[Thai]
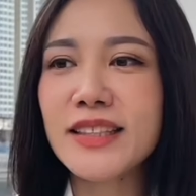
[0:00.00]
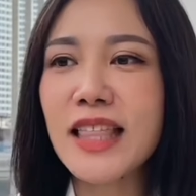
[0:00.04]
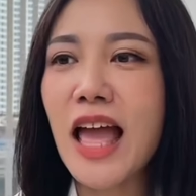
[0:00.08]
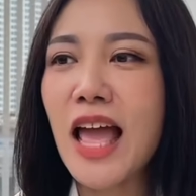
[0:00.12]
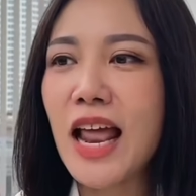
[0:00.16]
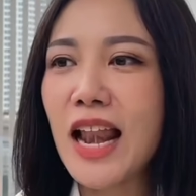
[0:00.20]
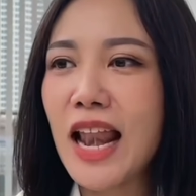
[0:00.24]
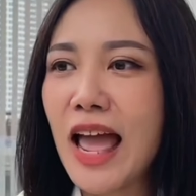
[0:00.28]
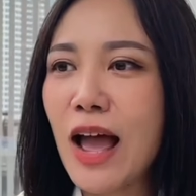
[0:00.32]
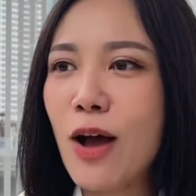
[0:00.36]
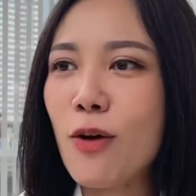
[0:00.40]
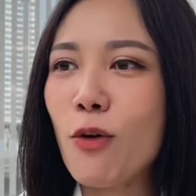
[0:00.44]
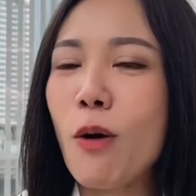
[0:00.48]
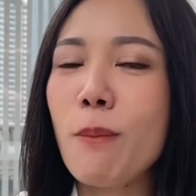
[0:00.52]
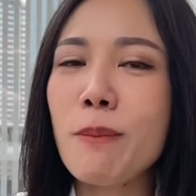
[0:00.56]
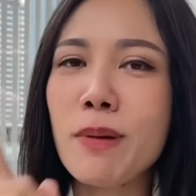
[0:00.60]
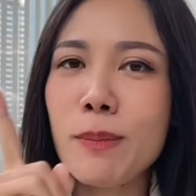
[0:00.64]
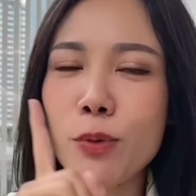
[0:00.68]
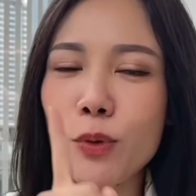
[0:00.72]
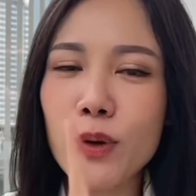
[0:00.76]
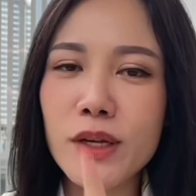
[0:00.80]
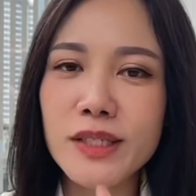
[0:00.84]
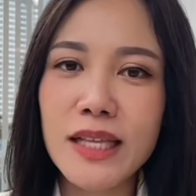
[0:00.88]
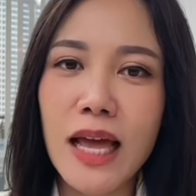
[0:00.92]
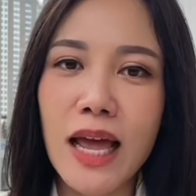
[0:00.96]
แต่แล้วก็มี
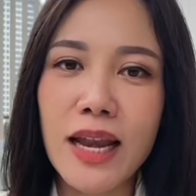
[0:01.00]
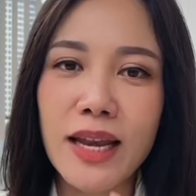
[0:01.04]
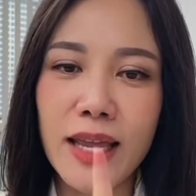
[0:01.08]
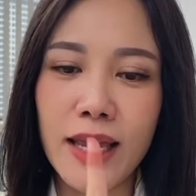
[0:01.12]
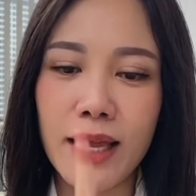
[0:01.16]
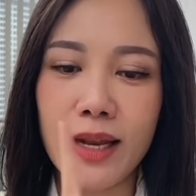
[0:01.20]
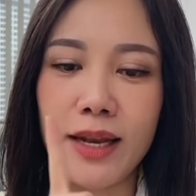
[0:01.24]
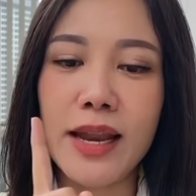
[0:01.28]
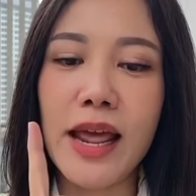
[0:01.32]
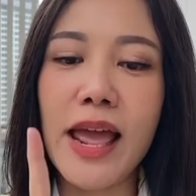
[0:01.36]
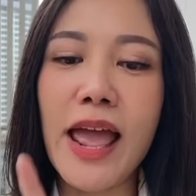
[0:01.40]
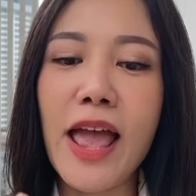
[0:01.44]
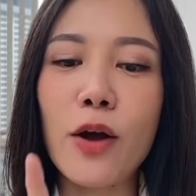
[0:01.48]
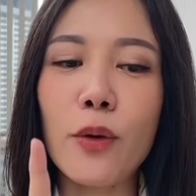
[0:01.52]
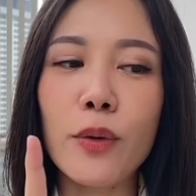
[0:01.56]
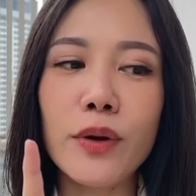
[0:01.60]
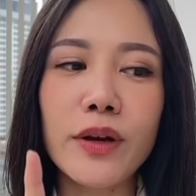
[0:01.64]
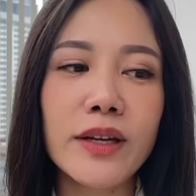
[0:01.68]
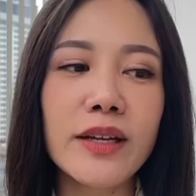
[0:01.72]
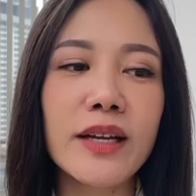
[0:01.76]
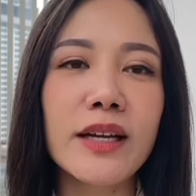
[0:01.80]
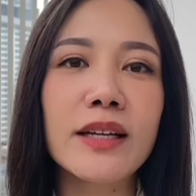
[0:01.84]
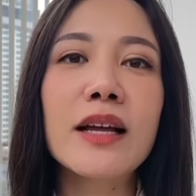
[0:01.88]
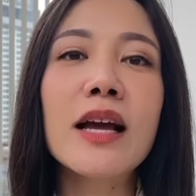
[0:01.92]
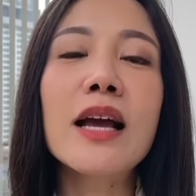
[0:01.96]
ผู้โดยสารเห็นแอร์คน
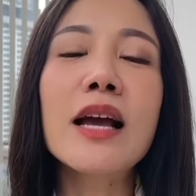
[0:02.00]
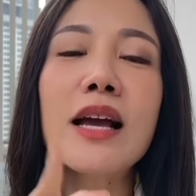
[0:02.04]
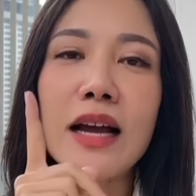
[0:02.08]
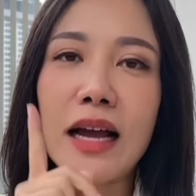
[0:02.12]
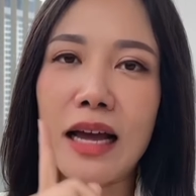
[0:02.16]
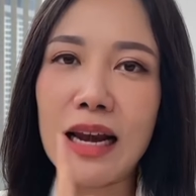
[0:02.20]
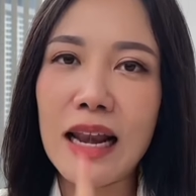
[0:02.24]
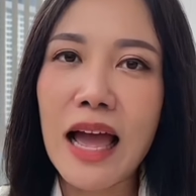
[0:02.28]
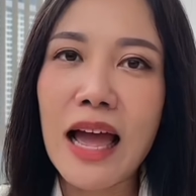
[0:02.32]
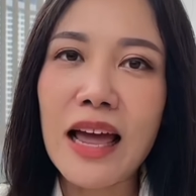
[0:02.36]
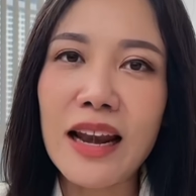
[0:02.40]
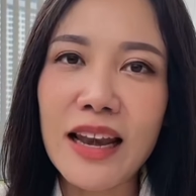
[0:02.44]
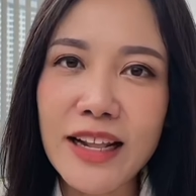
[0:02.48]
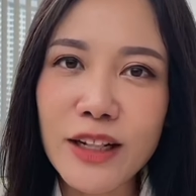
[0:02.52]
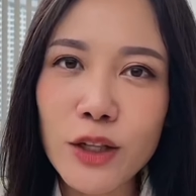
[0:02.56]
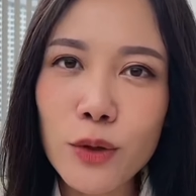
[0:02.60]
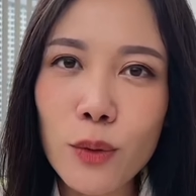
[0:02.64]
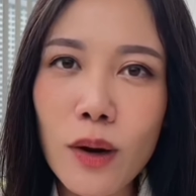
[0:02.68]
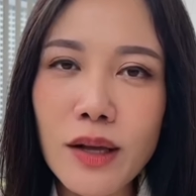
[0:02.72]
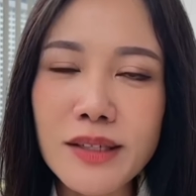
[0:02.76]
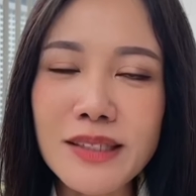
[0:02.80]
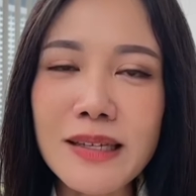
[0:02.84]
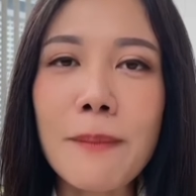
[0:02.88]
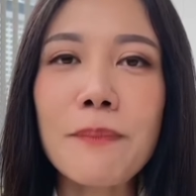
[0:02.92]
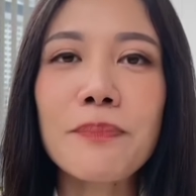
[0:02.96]
หนึ่งกำลังเล่นโท
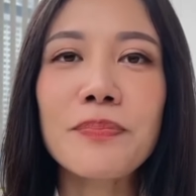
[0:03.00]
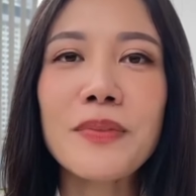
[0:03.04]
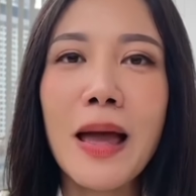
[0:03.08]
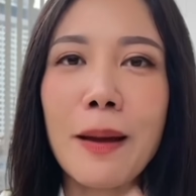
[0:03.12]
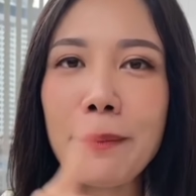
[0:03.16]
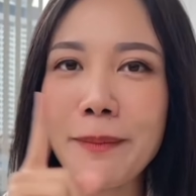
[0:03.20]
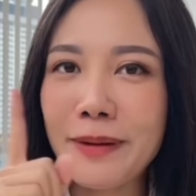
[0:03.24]
รศัพท์ตาม